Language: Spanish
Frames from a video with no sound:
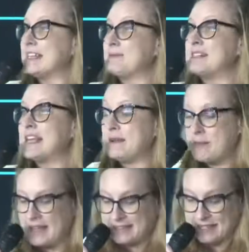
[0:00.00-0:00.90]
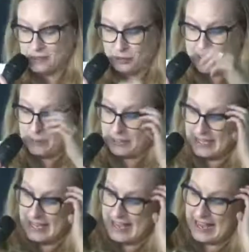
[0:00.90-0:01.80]
especialmente yo creo
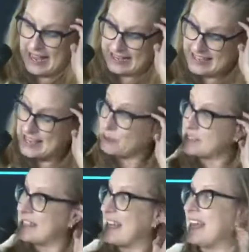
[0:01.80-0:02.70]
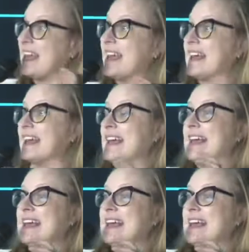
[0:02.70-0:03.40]
que aquellos que,